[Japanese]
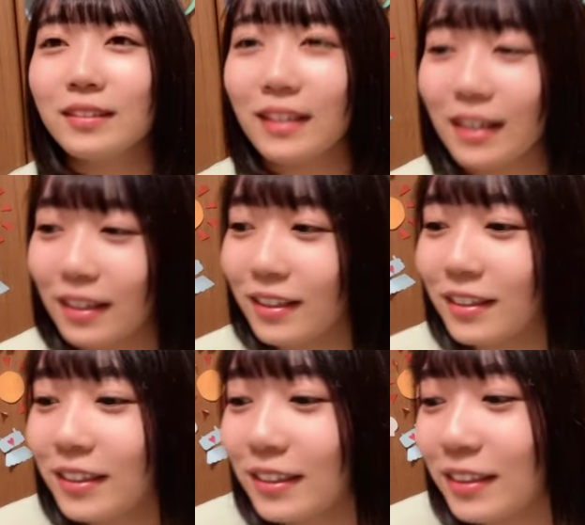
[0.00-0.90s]
で
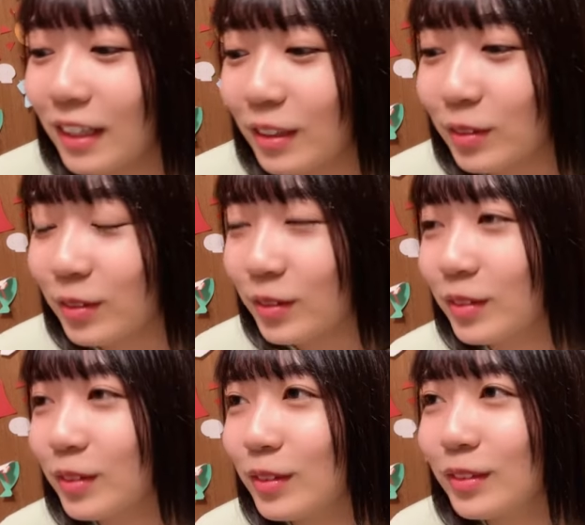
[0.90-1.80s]
あ
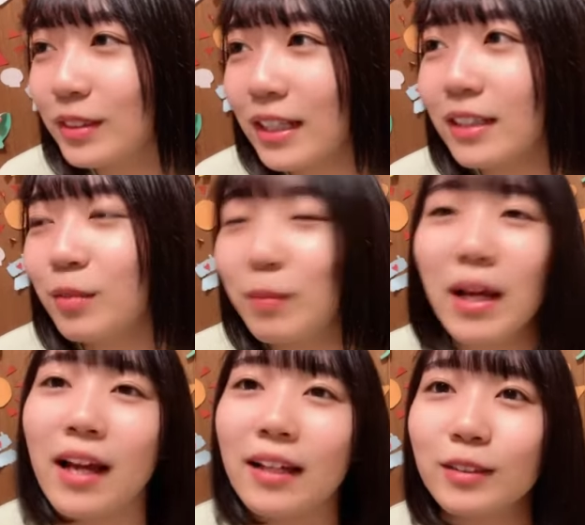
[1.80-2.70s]
のー、ね
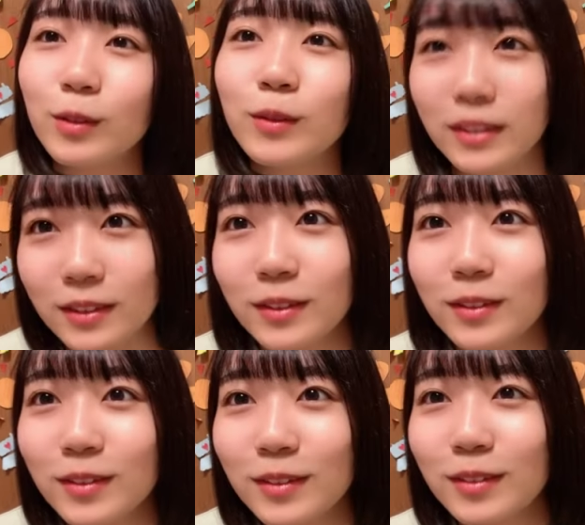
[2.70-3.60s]
まあそうで
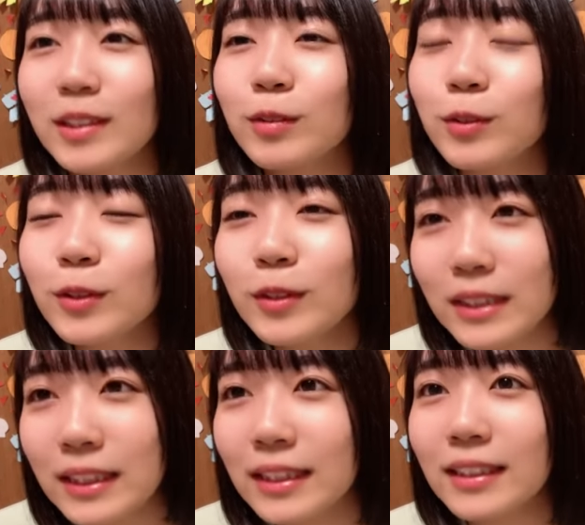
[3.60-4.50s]
す普通
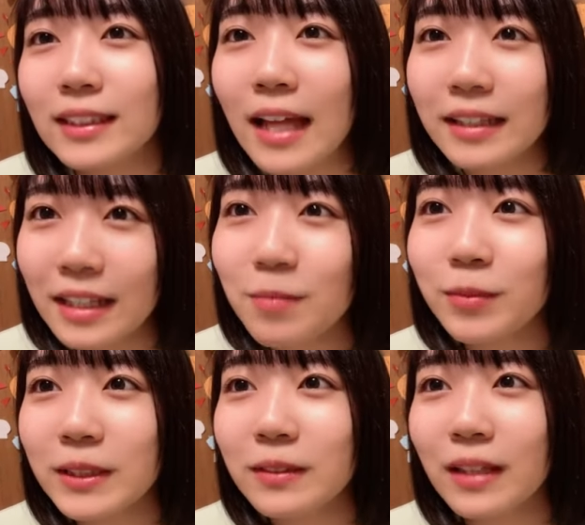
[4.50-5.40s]
に何年
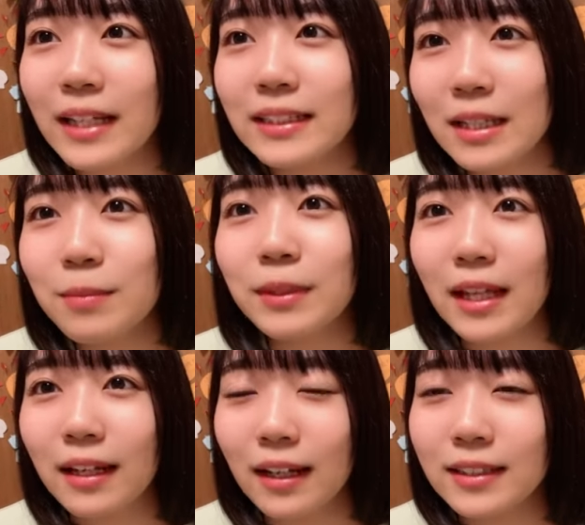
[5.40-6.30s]
ぶりの開催み
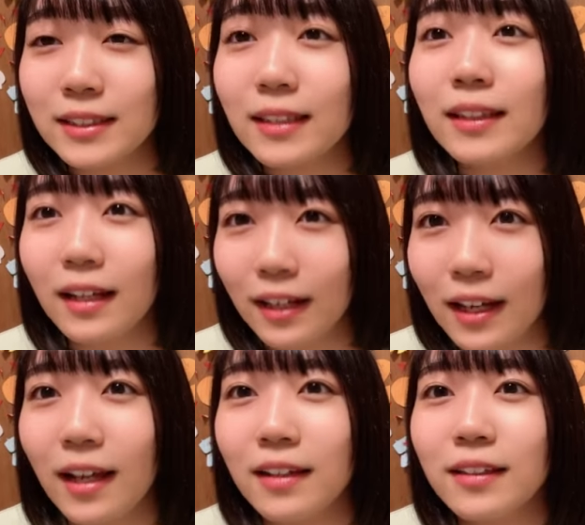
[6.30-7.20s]
たいな感じだったか
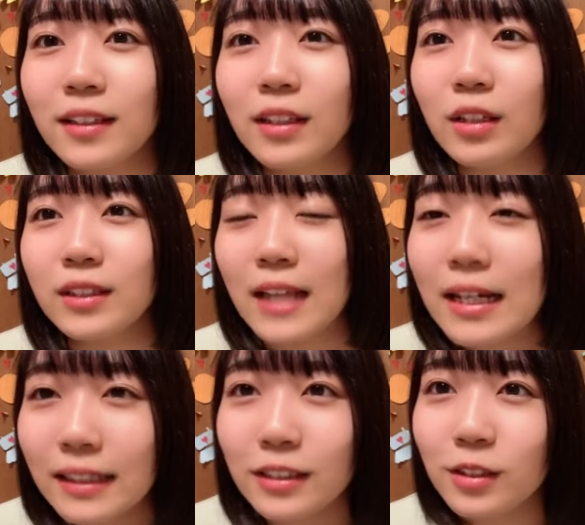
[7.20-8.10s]
ら参
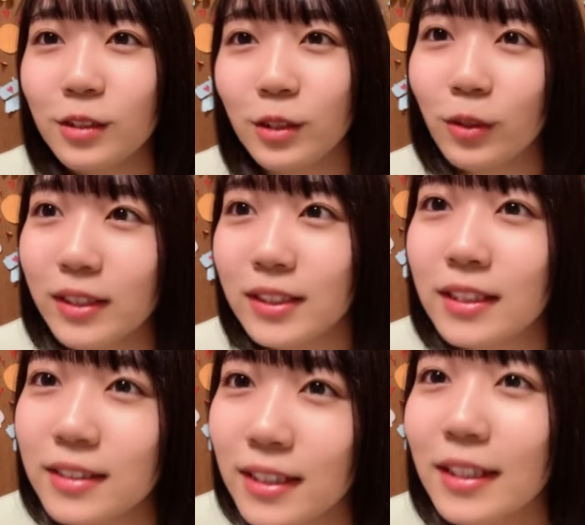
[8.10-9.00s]
加する人が
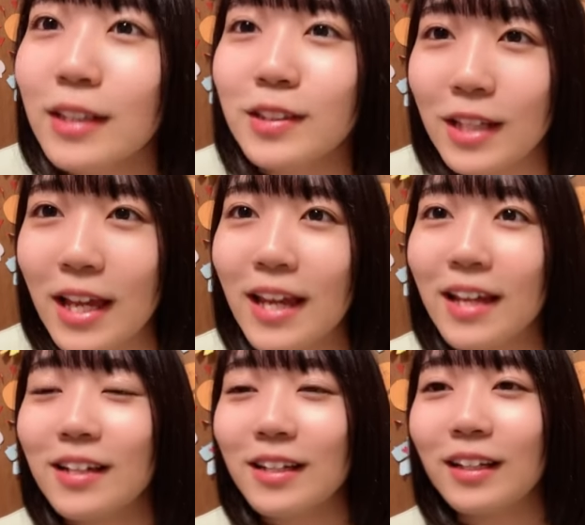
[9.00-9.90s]
全然いなく
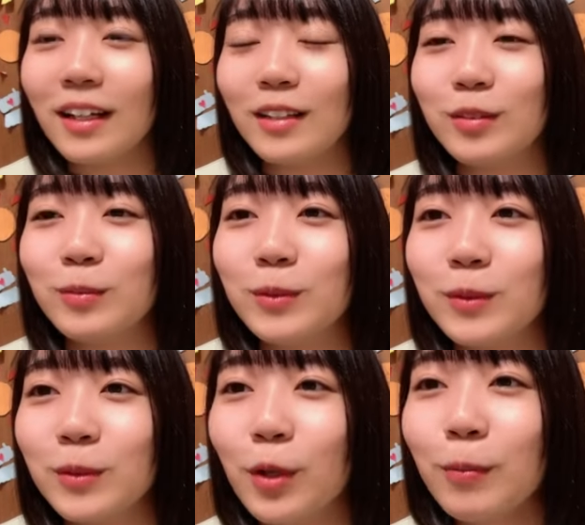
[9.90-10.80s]
てあのも
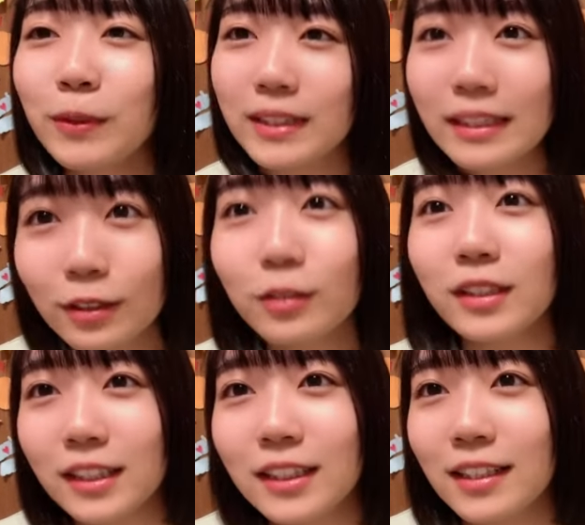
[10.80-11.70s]
うほぼ全競
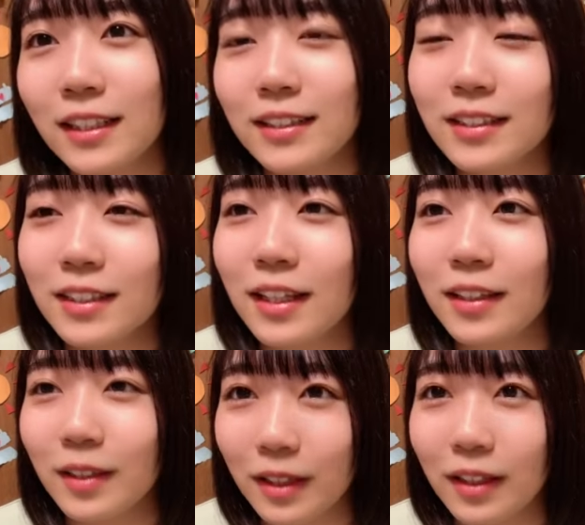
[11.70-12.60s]
技にね出させてい
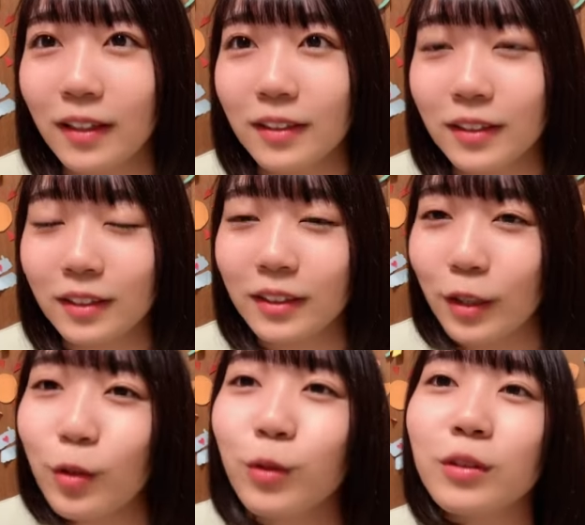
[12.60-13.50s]
ただ
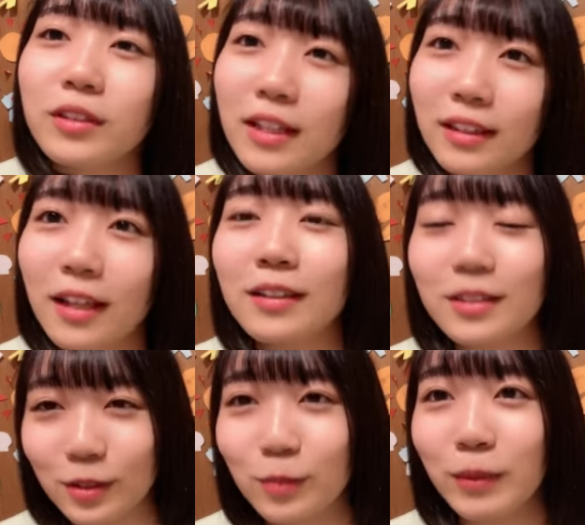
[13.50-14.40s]
けることになったんで
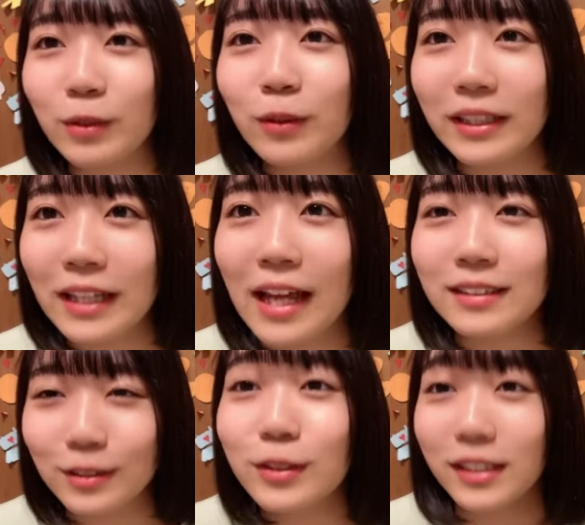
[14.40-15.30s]
すよ、まあ、人がいな
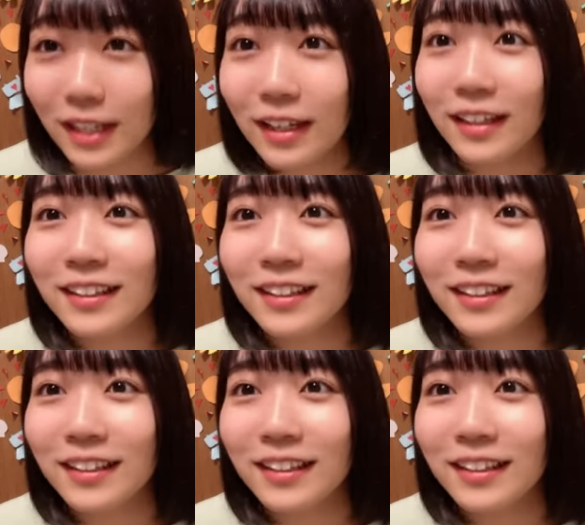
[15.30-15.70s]
さすぎて